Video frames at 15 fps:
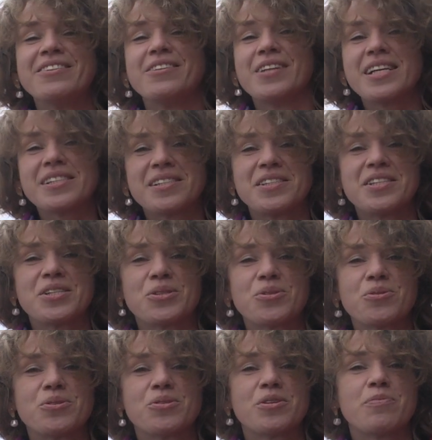Нас
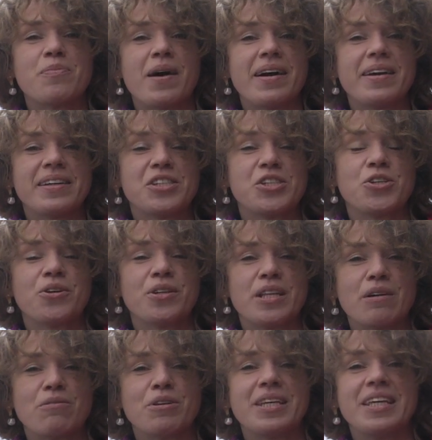интересует судьба еще
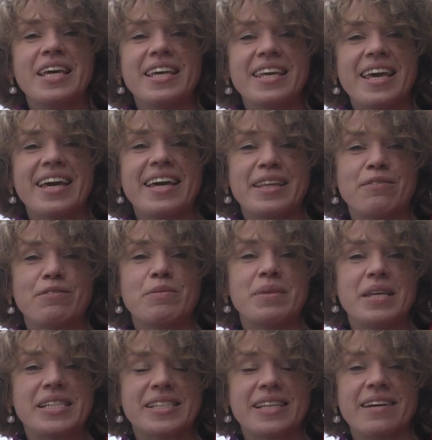одного гения этого
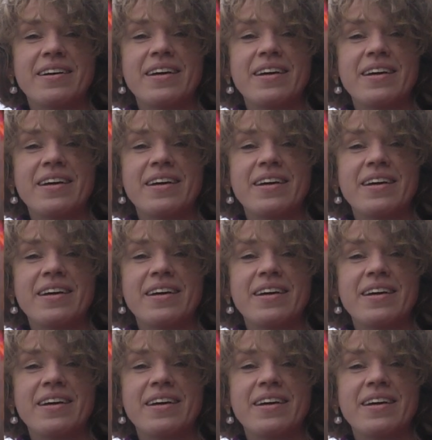места